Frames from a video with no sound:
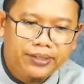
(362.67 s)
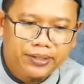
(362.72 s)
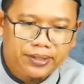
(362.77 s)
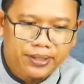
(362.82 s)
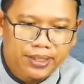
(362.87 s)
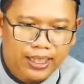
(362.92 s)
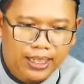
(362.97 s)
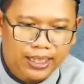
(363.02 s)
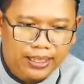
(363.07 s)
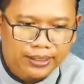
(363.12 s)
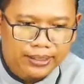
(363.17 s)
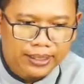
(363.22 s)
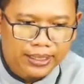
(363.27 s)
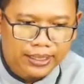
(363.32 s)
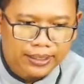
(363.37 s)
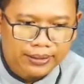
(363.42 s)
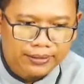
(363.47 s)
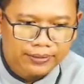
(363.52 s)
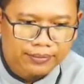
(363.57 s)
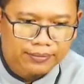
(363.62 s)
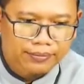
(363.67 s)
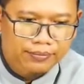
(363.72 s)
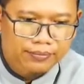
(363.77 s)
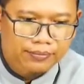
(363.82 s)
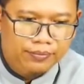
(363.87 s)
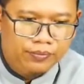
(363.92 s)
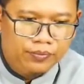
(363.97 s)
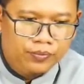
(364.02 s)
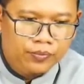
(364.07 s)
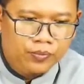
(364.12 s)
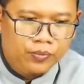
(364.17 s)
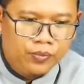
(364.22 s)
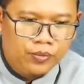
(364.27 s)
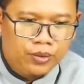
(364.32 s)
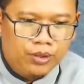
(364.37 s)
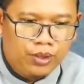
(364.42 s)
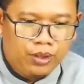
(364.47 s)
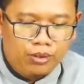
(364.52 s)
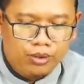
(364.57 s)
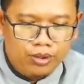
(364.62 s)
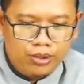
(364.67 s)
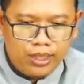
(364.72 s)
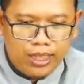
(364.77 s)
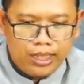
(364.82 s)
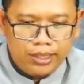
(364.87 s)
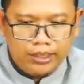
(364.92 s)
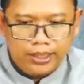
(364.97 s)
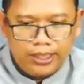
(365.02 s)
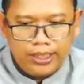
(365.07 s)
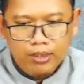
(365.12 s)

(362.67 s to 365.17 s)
istilahnya terus ada